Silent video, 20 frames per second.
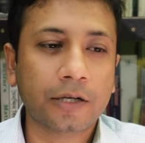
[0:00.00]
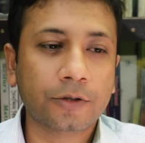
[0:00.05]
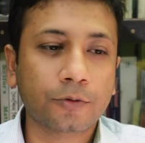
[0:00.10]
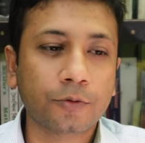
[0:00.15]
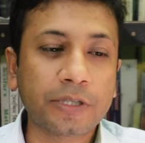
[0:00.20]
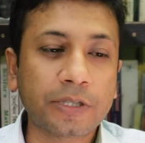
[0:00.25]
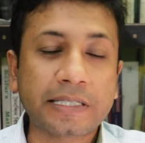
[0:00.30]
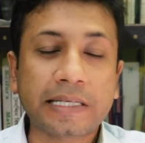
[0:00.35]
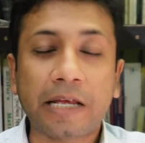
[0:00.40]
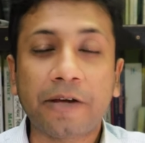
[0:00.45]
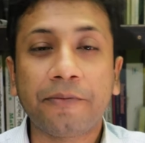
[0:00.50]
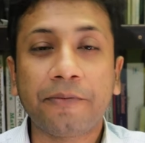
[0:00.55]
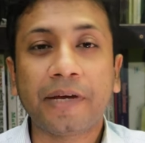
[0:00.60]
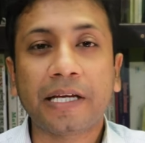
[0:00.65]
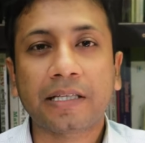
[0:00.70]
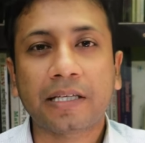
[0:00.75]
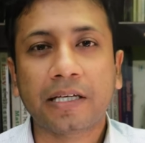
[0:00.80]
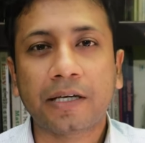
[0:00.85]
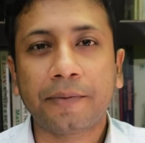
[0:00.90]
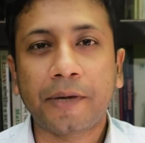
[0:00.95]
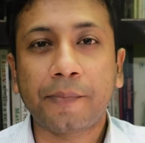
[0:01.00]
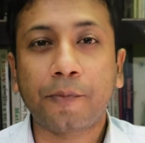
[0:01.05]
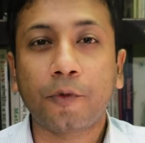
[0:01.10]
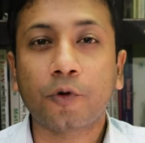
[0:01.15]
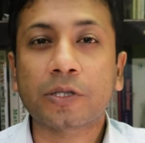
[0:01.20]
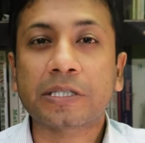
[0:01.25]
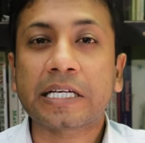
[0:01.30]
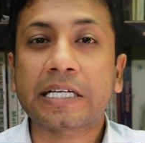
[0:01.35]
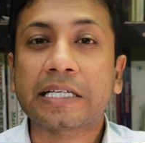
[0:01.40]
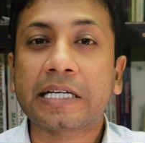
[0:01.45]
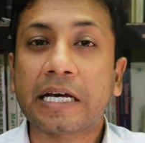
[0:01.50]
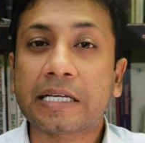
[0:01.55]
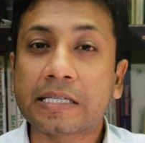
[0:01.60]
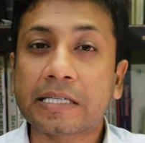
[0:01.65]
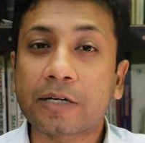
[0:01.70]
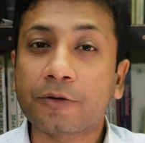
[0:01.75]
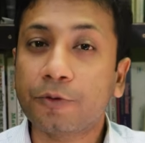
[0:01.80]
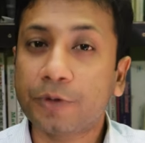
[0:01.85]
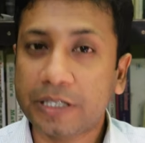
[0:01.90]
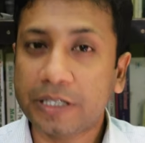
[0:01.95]
শুধু ইসলামী ব্যাংক থেকে প্রায় পঞ্চাশ
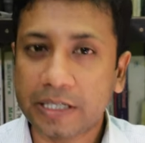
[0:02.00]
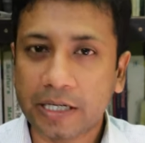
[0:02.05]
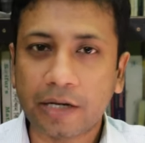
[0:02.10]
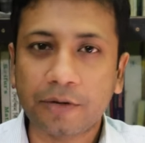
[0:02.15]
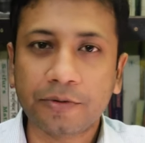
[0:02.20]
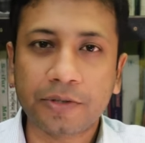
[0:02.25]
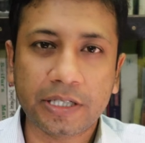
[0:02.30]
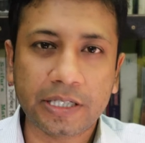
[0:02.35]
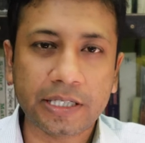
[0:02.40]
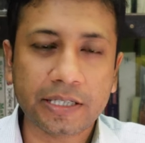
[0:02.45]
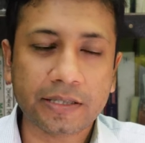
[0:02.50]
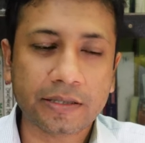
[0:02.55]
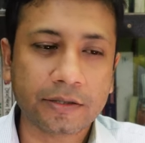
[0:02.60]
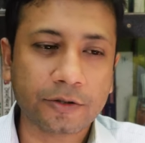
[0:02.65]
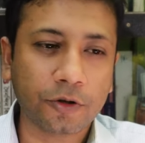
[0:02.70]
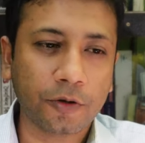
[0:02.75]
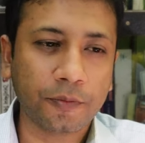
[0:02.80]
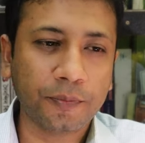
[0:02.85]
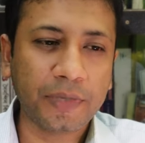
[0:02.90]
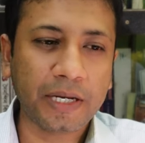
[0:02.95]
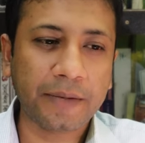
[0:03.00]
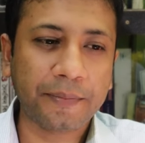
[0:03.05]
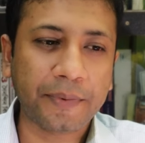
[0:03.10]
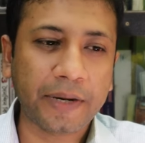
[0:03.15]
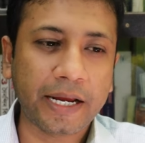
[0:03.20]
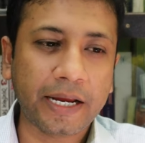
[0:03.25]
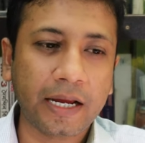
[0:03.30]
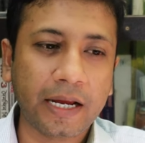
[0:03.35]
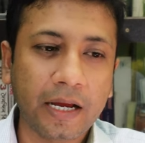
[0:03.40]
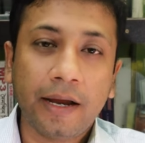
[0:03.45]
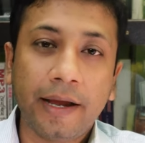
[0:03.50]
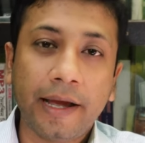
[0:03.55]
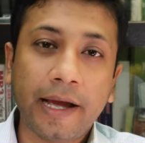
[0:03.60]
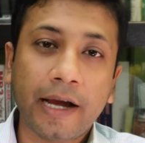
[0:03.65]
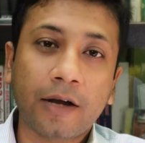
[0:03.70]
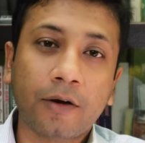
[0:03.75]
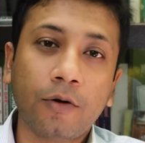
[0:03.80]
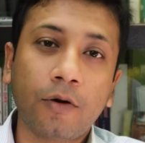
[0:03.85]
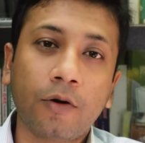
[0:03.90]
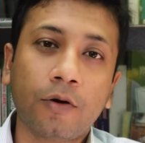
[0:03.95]
হাজার কোটি টাকা উনি নিয়েছেন সব মিলিয়ে প্রায়
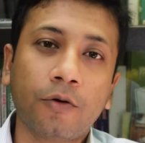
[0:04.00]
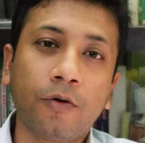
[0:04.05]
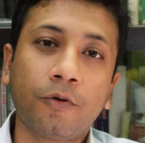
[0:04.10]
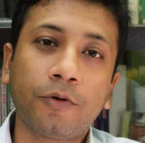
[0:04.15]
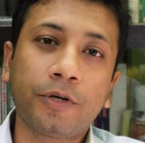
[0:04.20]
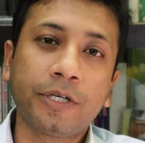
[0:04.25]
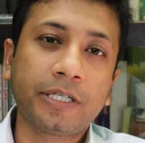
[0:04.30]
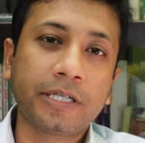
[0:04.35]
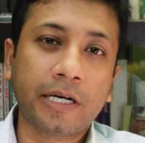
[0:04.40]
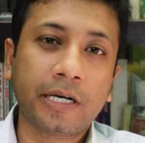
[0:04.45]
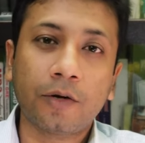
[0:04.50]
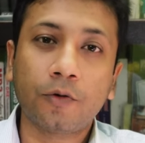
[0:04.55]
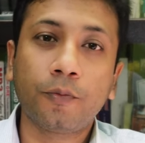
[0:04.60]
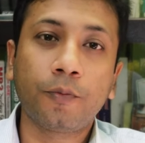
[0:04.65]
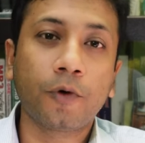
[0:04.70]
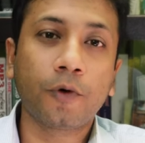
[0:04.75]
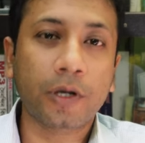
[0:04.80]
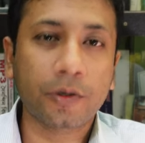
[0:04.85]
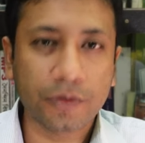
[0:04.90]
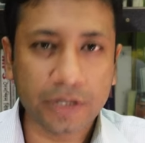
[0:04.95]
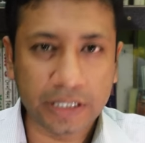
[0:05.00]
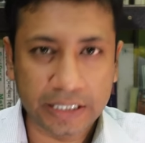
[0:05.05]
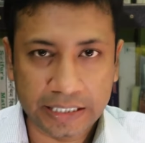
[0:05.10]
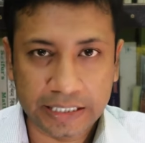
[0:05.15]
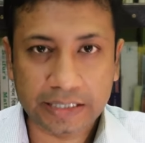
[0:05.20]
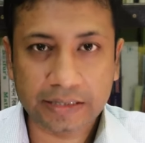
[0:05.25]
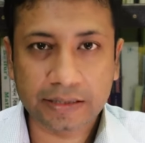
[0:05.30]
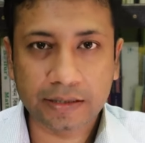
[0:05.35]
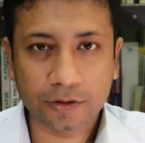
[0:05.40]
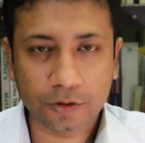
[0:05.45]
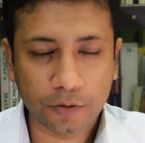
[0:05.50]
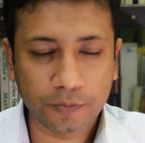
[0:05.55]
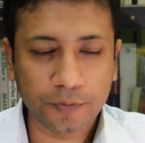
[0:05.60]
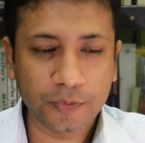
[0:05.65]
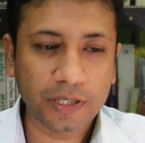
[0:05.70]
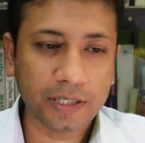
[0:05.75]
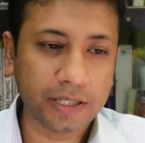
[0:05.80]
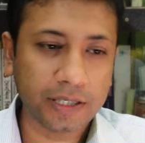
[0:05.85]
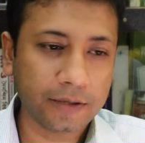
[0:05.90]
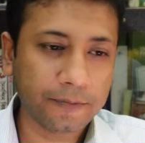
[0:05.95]
এক লক্ষ কোটি টাকার উপরে উনি নিয়েছেন সব
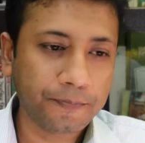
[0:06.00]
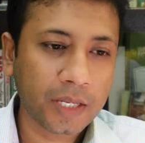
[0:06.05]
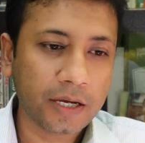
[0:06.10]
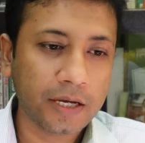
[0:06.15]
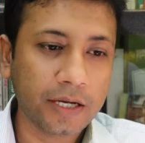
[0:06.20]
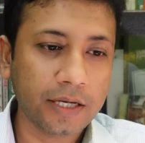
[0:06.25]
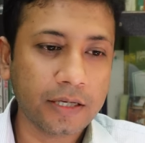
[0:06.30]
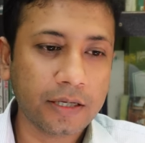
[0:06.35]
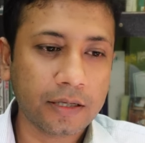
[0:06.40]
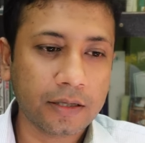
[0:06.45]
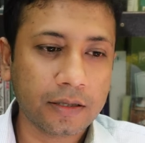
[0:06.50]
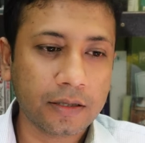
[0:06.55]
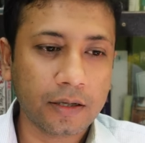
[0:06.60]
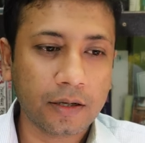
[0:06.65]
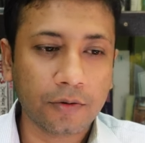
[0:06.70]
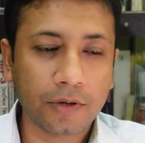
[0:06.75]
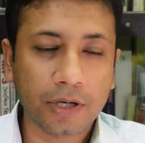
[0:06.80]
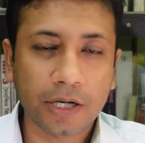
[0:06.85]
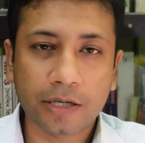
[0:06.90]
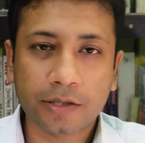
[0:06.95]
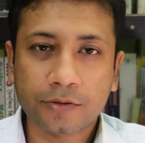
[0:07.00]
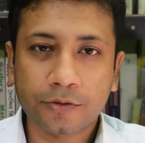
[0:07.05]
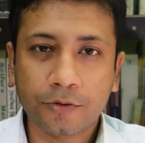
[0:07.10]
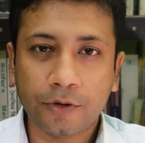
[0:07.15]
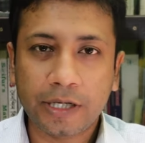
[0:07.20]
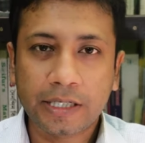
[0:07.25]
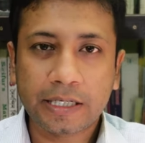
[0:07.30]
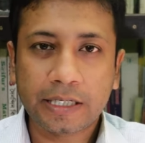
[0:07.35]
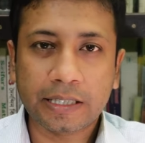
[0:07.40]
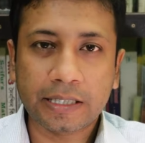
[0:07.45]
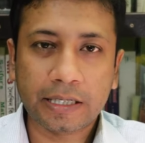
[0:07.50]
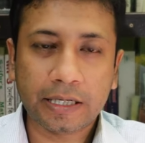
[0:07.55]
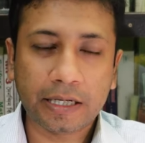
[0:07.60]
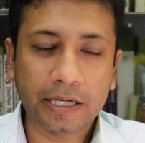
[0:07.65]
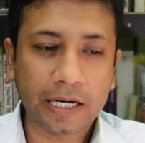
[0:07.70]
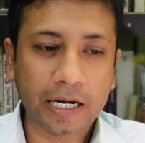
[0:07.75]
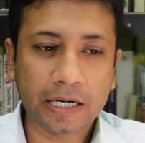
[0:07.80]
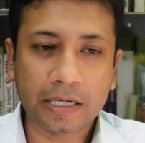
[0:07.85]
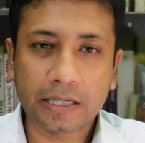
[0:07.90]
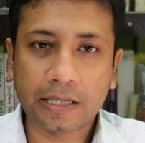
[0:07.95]
মিলিয়ে এই ওনার ছয়টা
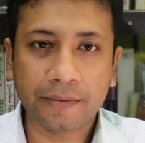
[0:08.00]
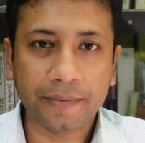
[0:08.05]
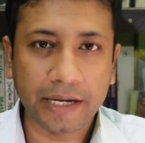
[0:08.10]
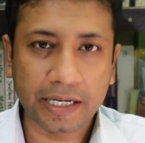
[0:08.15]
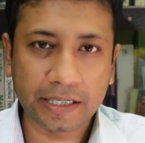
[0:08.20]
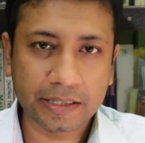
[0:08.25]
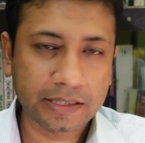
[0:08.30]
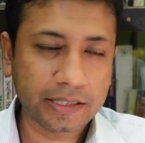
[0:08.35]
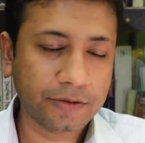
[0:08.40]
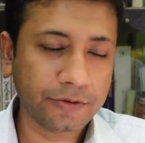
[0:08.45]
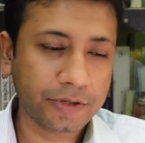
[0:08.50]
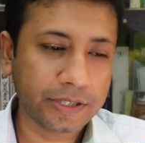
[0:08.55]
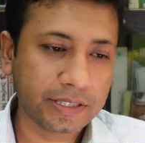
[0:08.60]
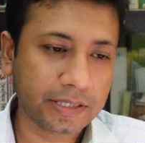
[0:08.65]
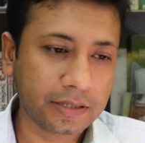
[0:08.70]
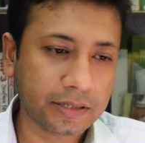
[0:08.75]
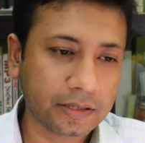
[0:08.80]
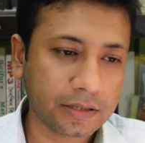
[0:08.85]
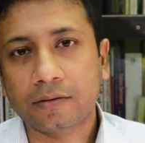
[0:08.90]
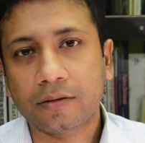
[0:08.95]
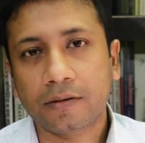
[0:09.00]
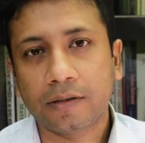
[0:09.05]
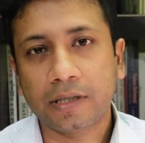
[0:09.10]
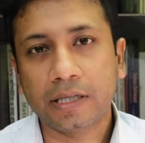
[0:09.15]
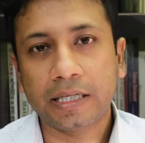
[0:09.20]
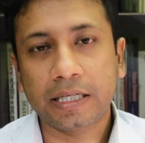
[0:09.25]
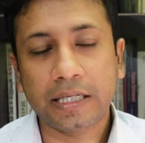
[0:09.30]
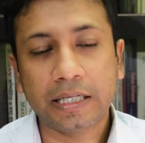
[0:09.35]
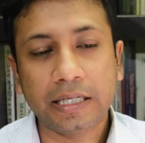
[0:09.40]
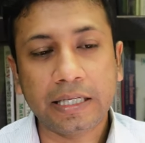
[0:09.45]
থেকে আটটা ব্যাংক যে রয়েছে তাহলে